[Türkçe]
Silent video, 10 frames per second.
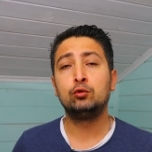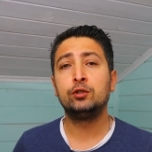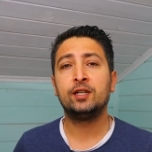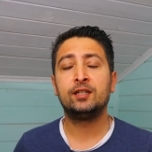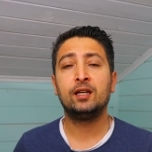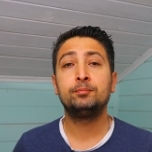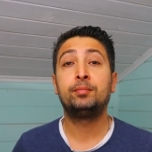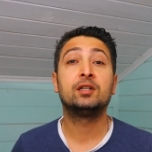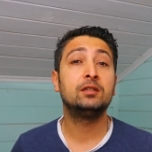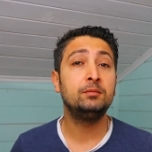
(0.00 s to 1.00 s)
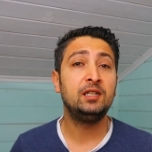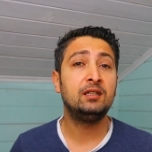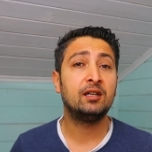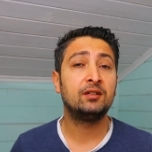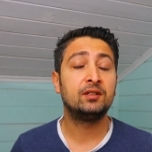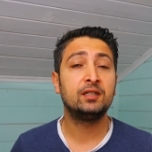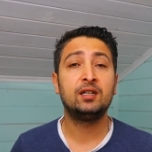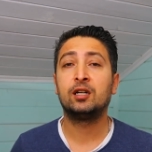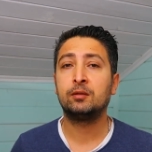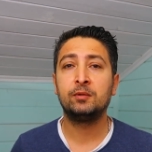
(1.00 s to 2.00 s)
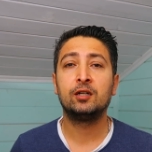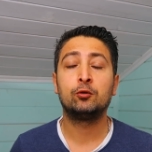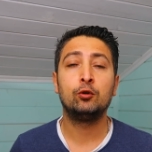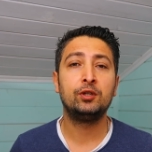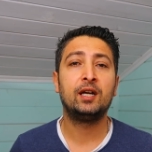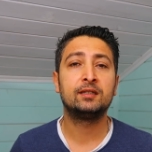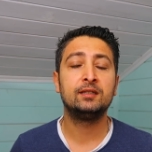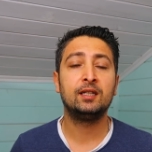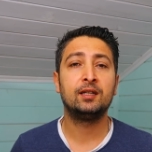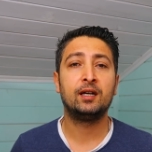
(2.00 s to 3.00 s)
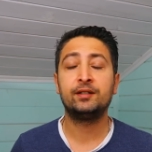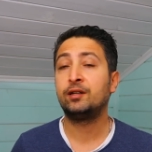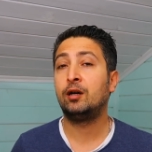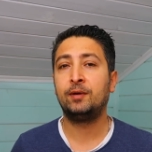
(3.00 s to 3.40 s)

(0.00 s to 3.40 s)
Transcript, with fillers: Suriye'den paralı militanları Karabağ'a gönderdiğine dair